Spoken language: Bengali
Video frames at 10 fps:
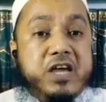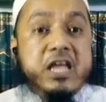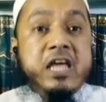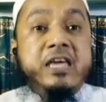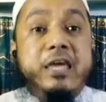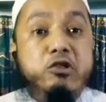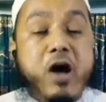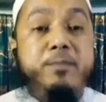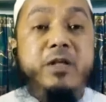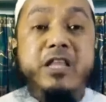কিন্তু
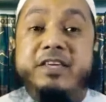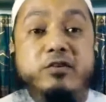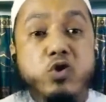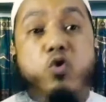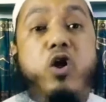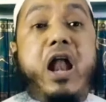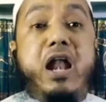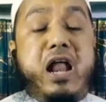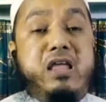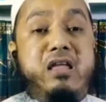আপনাদের কিছু করার নাই
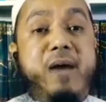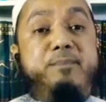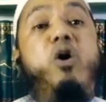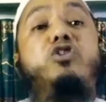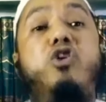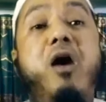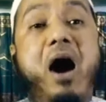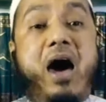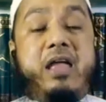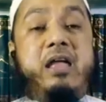আপনারা অসহায়
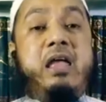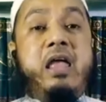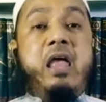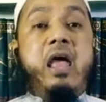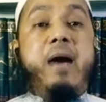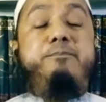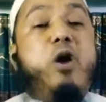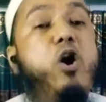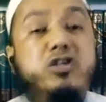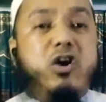আপনারা
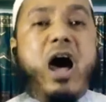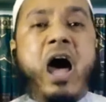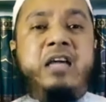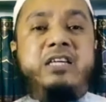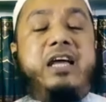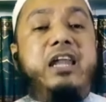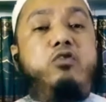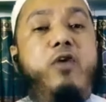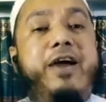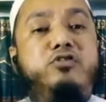অসহায় সেখানে
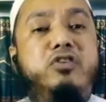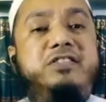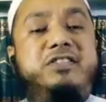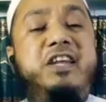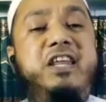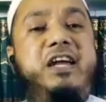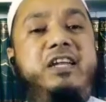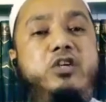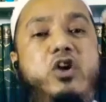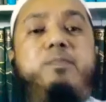কয়েকজনের সিন্ডিকেটে
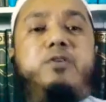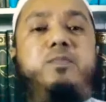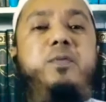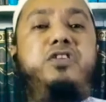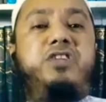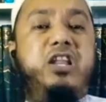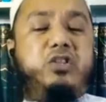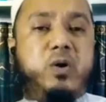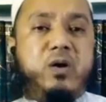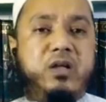সবকিছু পরিচালিত
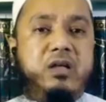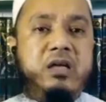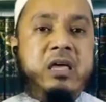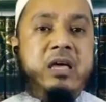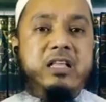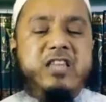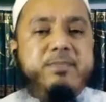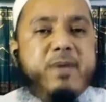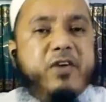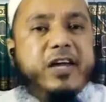হয় যে
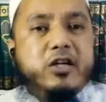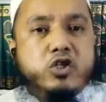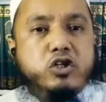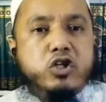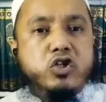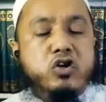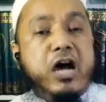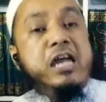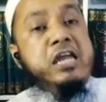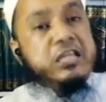বেফাকের সদস্য না
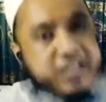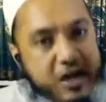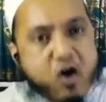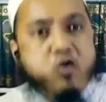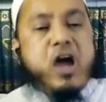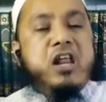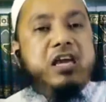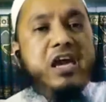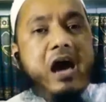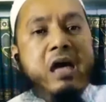সেও ওখানে গিয়া
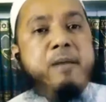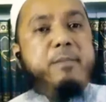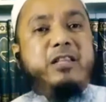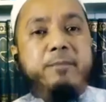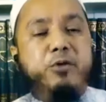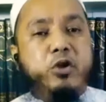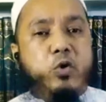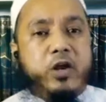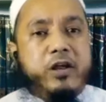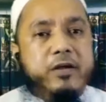মাতাবুরি করে
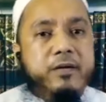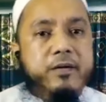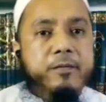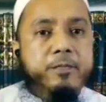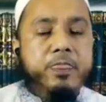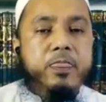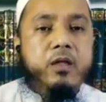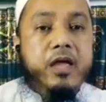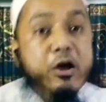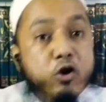
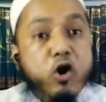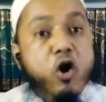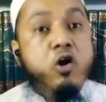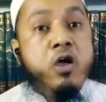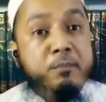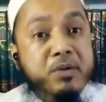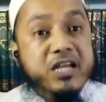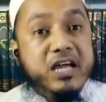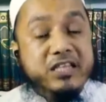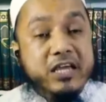এগুলো
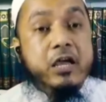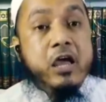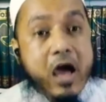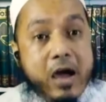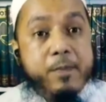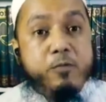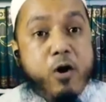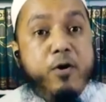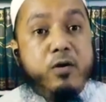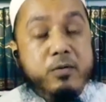মিডিয়াতে খবর
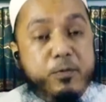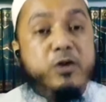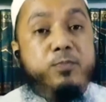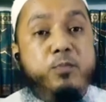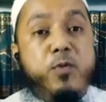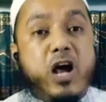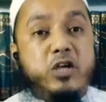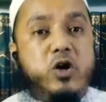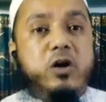প্রকাশ হয়